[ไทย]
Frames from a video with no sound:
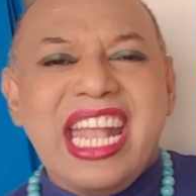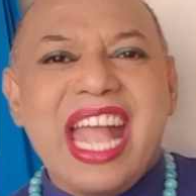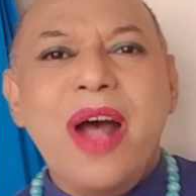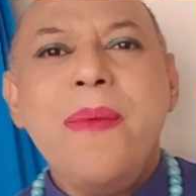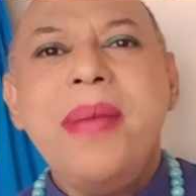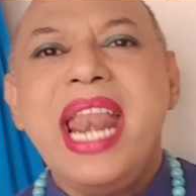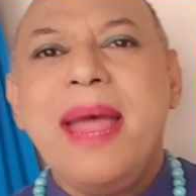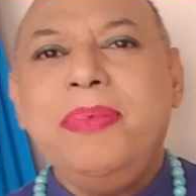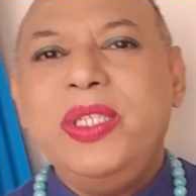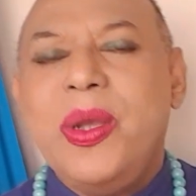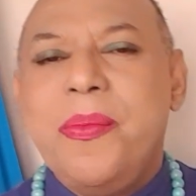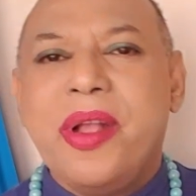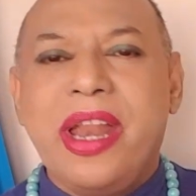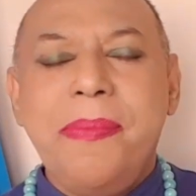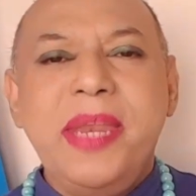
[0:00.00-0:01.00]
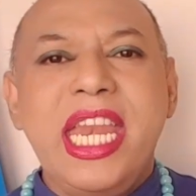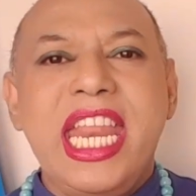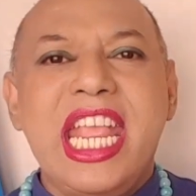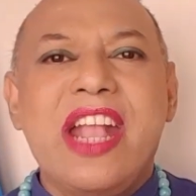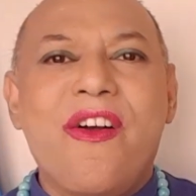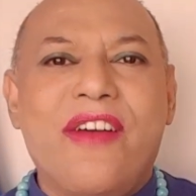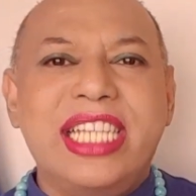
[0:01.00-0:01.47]
เข้ามารับชมคลิป
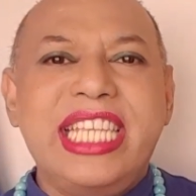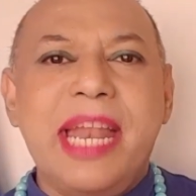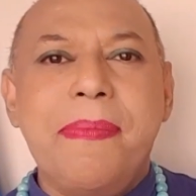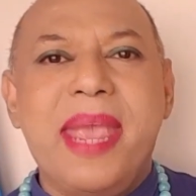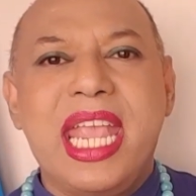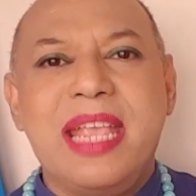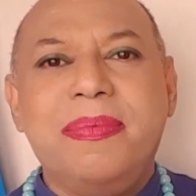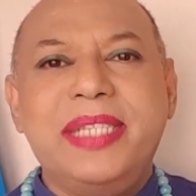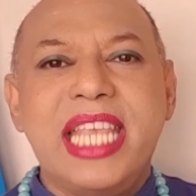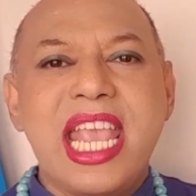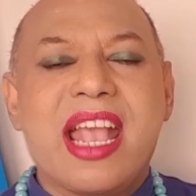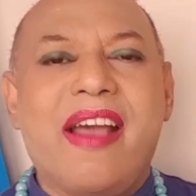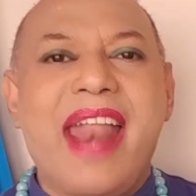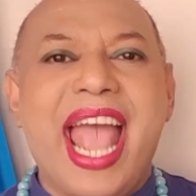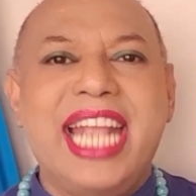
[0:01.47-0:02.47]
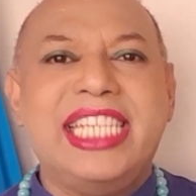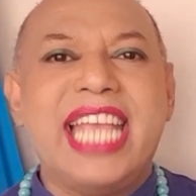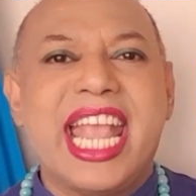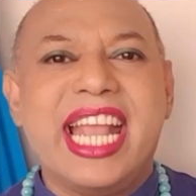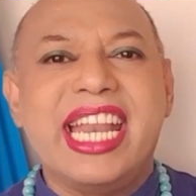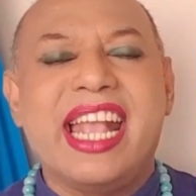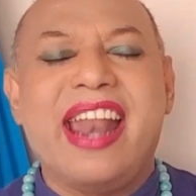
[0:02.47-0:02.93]
ดีๆของอาจารย์เบยิปซีใครใจ
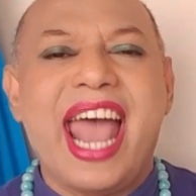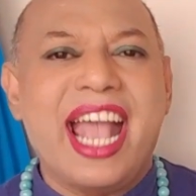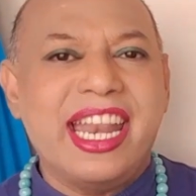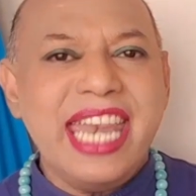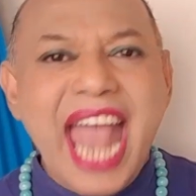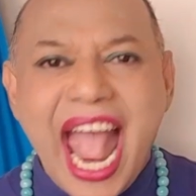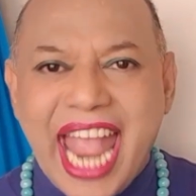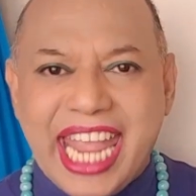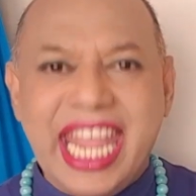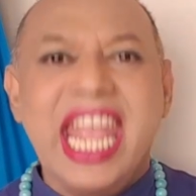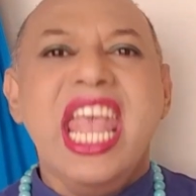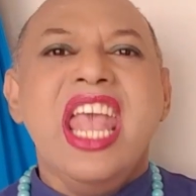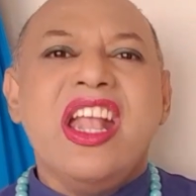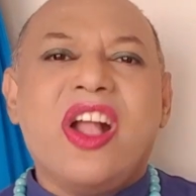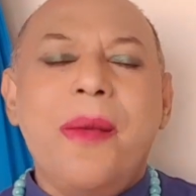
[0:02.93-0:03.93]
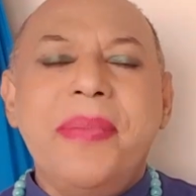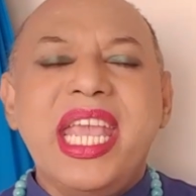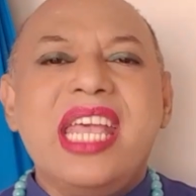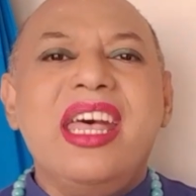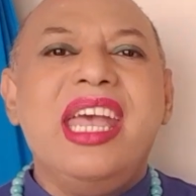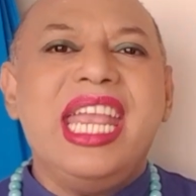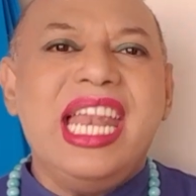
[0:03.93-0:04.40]
กันครั้งใดก็ไม่
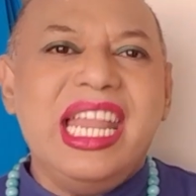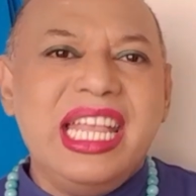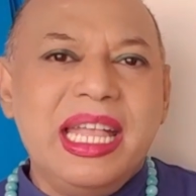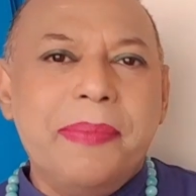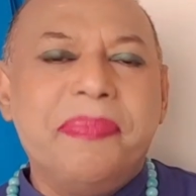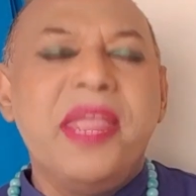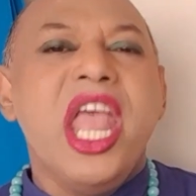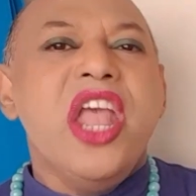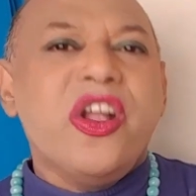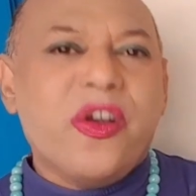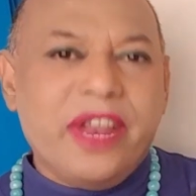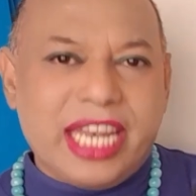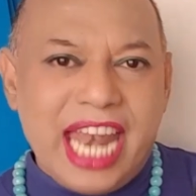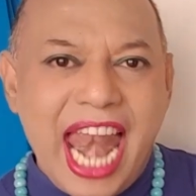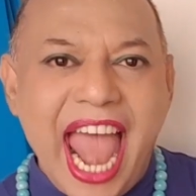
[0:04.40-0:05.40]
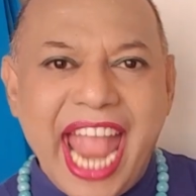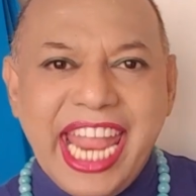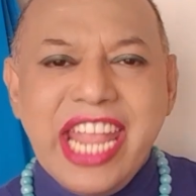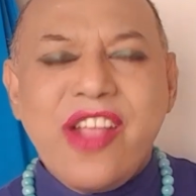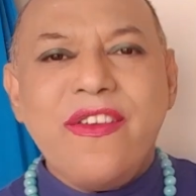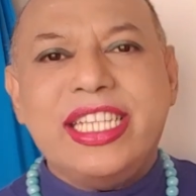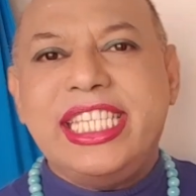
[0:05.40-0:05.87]
เคยลืมกดไล
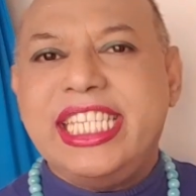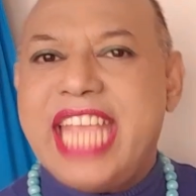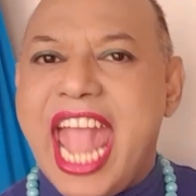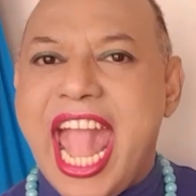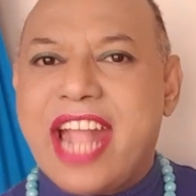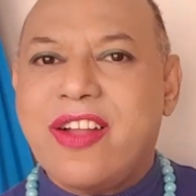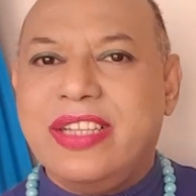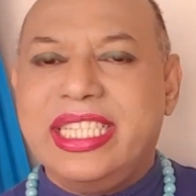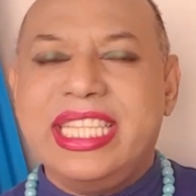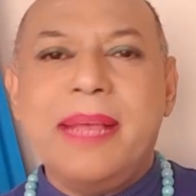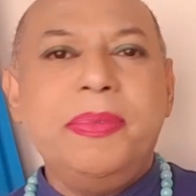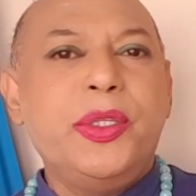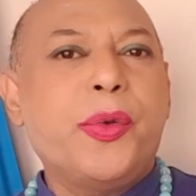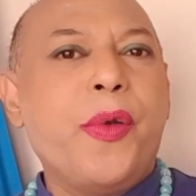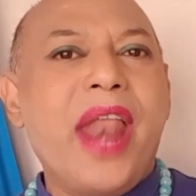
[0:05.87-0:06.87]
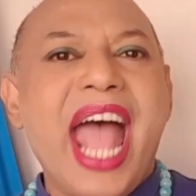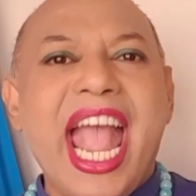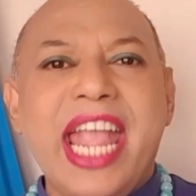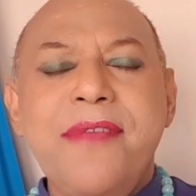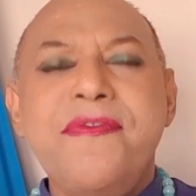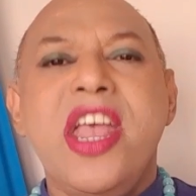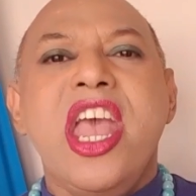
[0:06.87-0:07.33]
ค์กดแชร์กด ซับสไคร
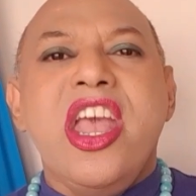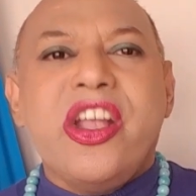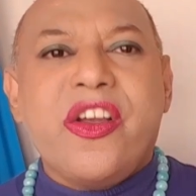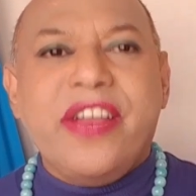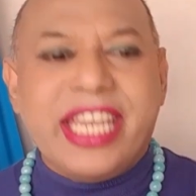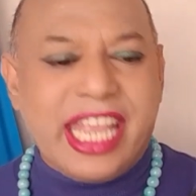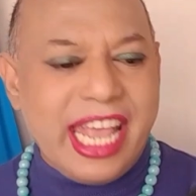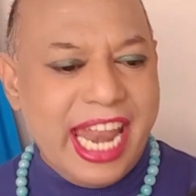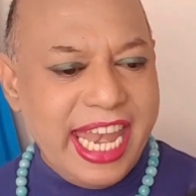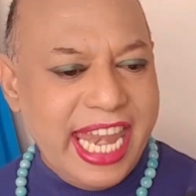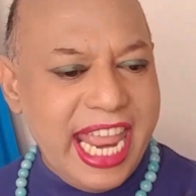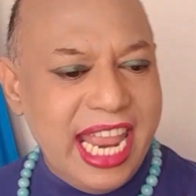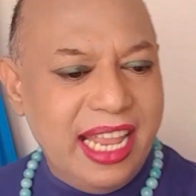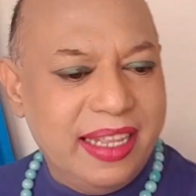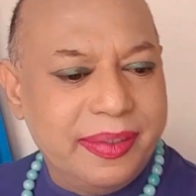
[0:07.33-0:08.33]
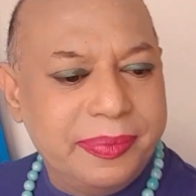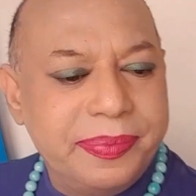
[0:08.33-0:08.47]
บ์ กดกระดิ่ง